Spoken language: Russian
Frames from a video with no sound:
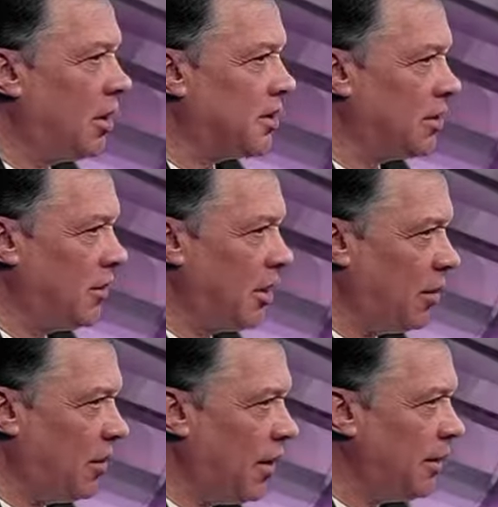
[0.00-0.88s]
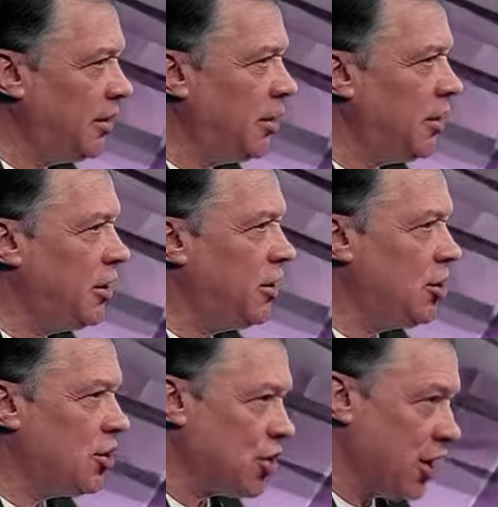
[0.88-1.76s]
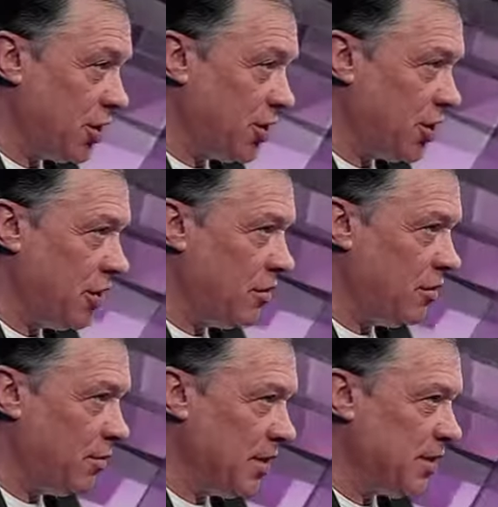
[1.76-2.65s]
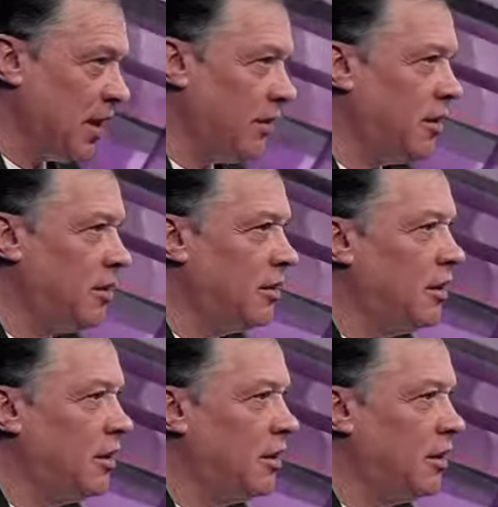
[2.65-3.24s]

кассовые аппараты и шашечки поставить.